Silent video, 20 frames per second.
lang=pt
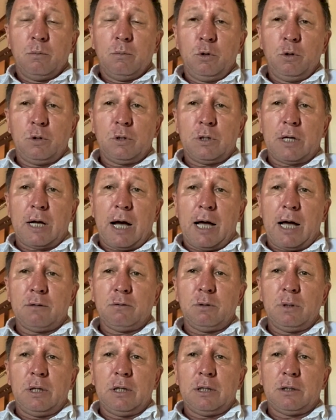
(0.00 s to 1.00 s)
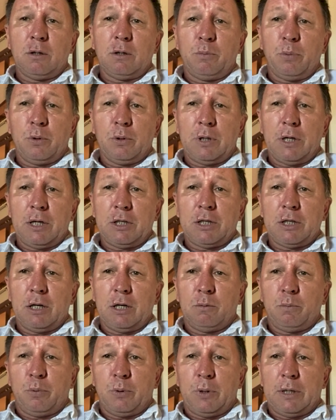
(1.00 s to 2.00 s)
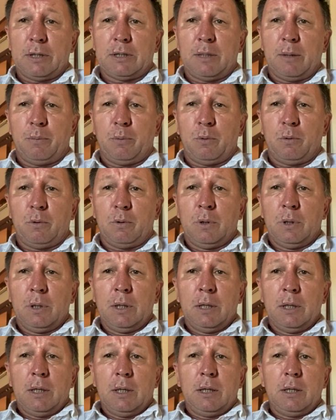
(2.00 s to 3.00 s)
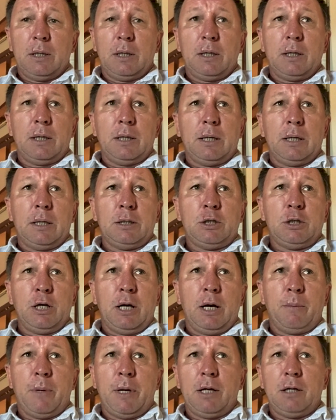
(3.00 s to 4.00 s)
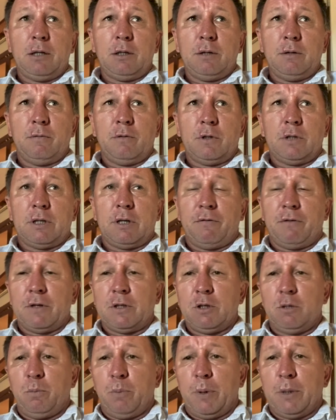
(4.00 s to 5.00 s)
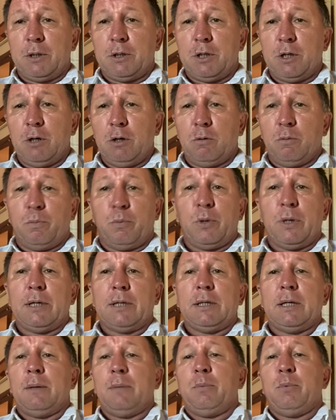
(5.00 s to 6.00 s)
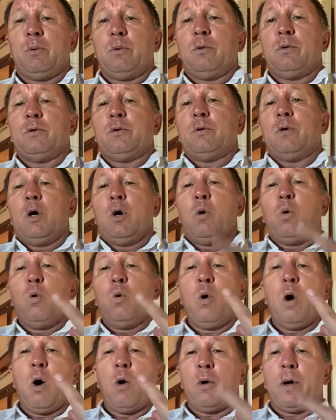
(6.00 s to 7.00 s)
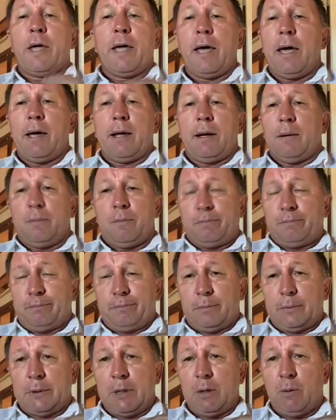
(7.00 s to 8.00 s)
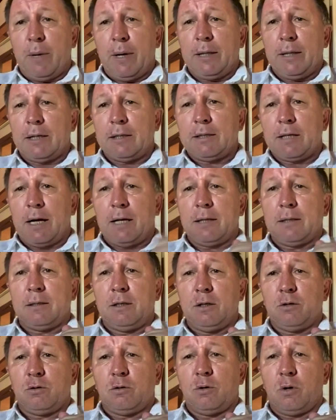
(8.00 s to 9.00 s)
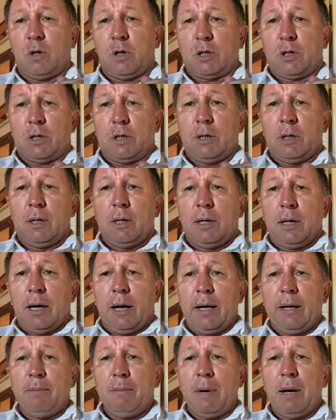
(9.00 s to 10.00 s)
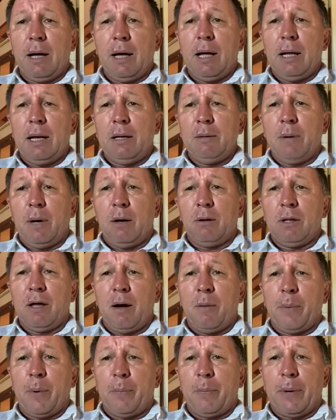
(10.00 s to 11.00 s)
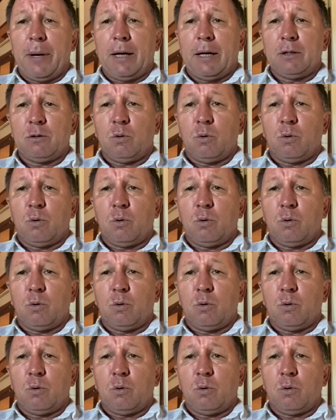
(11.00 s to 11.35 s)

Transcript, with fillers: muitos casos eles estão protegendo. Por exemplo, é, antigamente você fazia o plantio, por exemplo, um alqueire, 50 hum. sacas de soja. Hum. Aí mal e mal dava para pagar